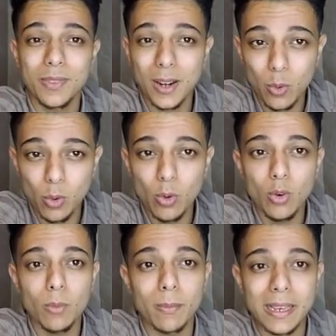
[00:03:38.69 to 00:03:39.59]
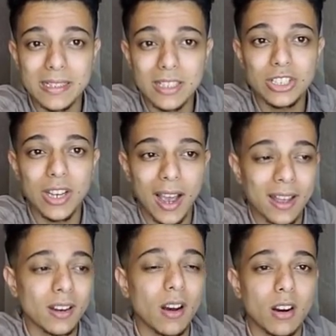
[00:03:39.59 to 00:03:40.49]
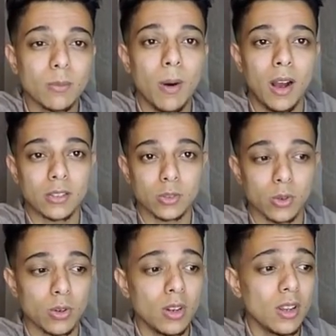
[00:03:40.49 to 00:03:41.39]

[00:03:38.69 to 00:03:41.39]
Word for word: ده كله ما يزيدش عن اربع اسطر